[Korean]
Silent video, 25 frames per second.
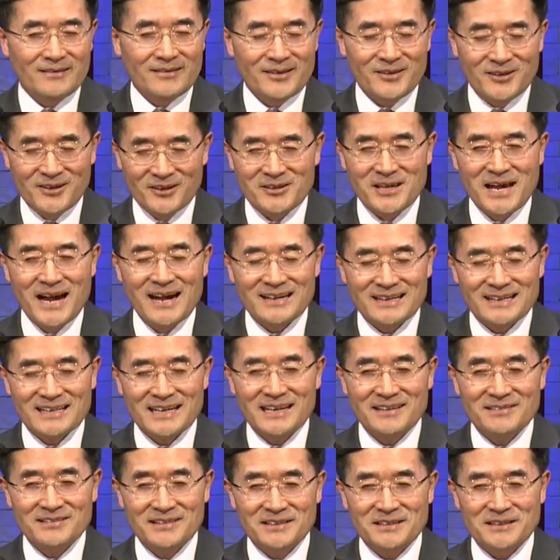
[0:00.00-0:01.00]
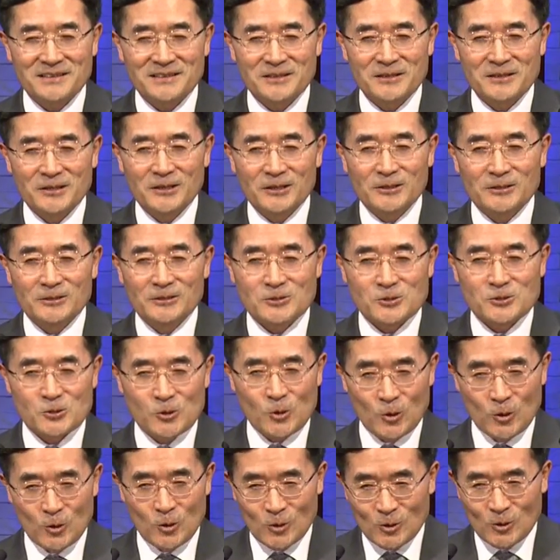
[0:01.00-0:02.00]
영양가 있는
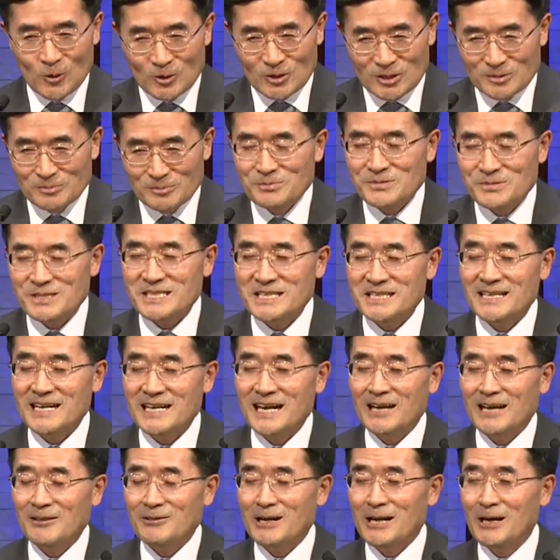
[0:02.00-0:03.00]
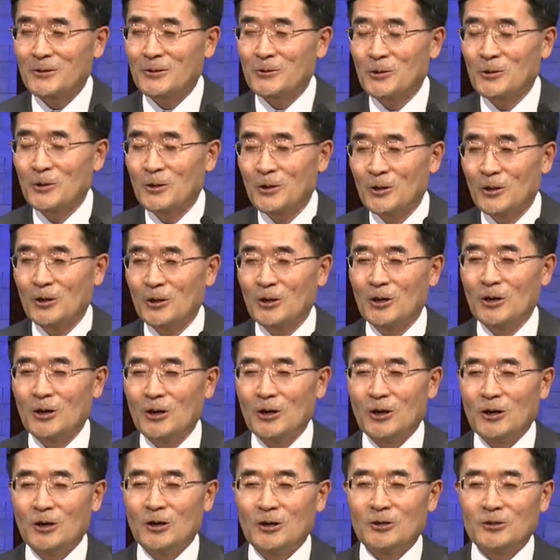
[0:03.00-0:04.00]
좋은 음식이라 하더라도
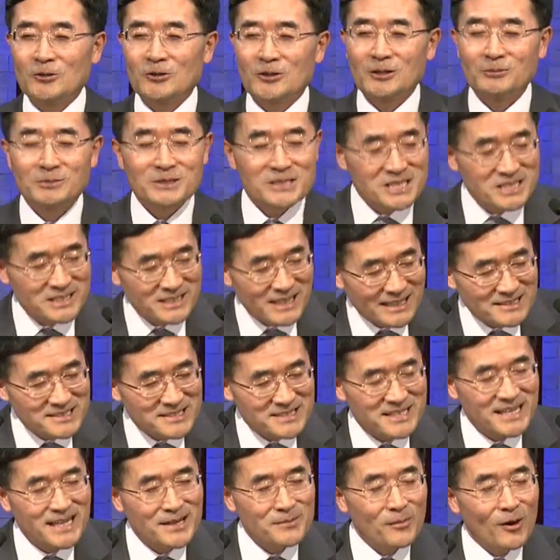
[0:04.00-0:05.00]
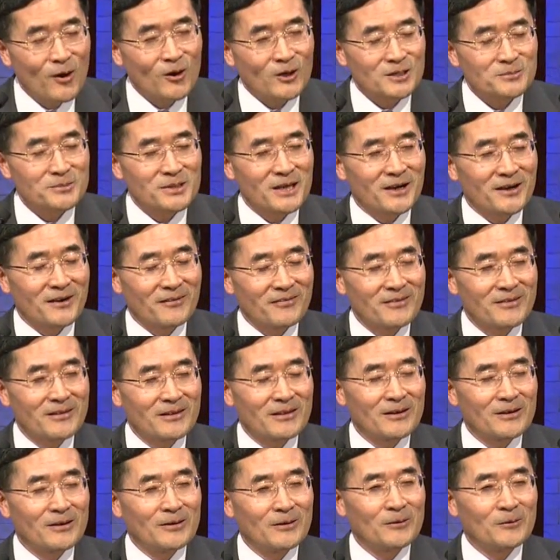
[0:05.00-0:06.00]
너무 지나치게 먹으면
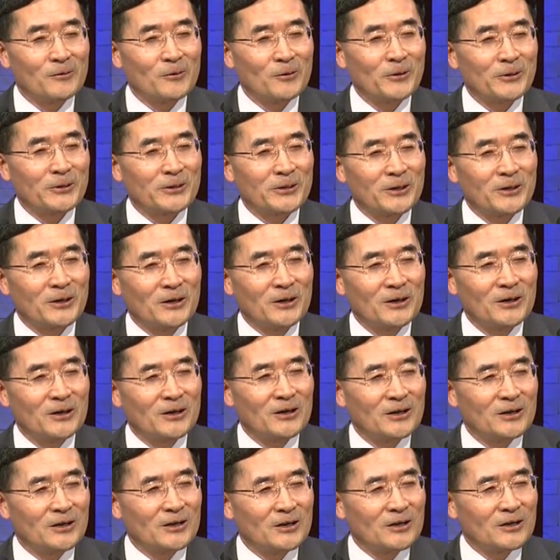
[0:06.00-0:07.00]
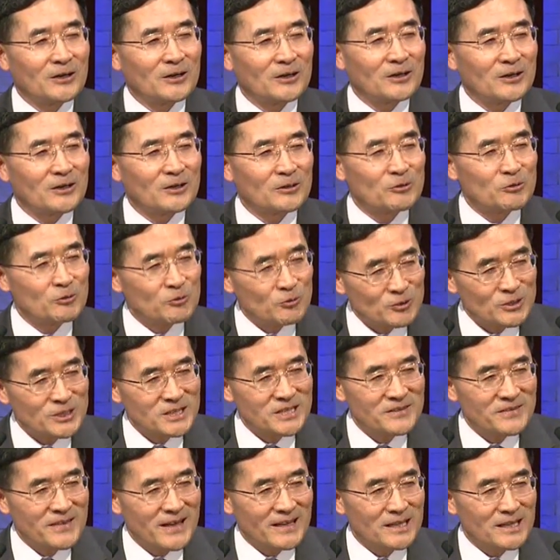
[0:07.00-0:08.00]
오히려 어,
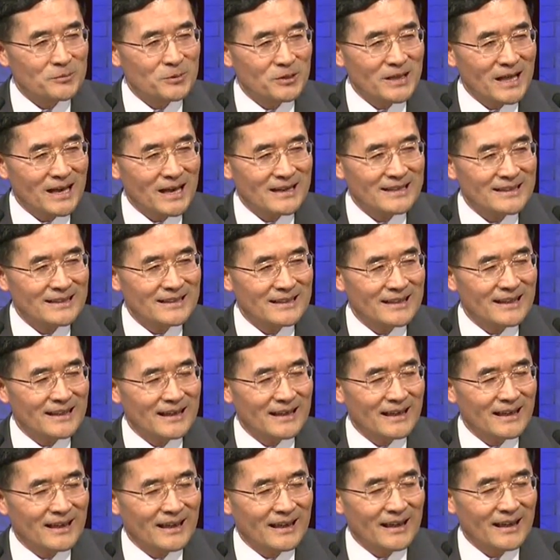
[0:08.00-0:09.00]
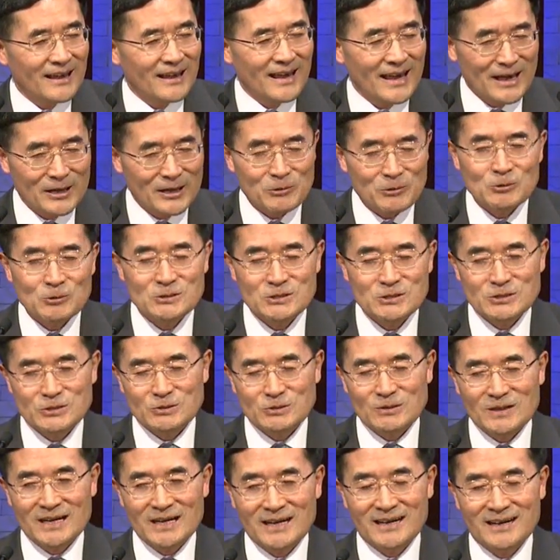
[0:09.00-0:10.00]
유익이 되기보다는 해로울
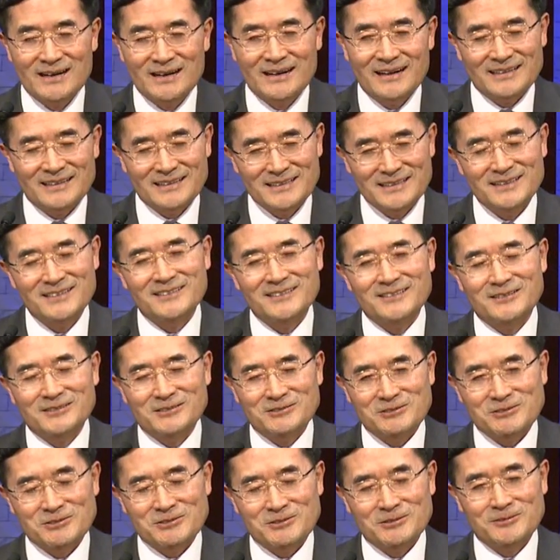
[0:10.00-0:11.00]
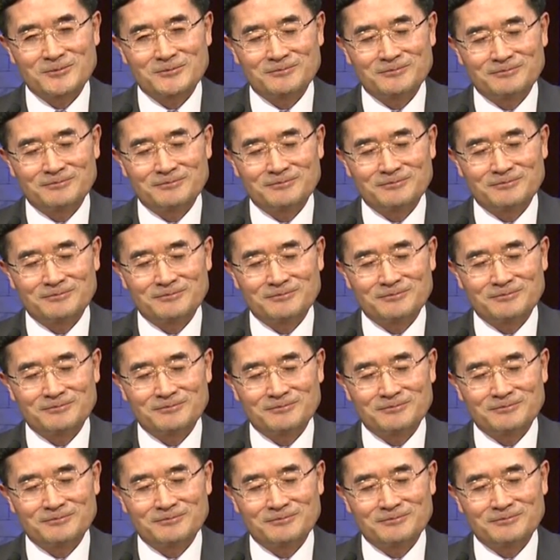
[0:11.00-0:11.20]
수가 있는 거죠.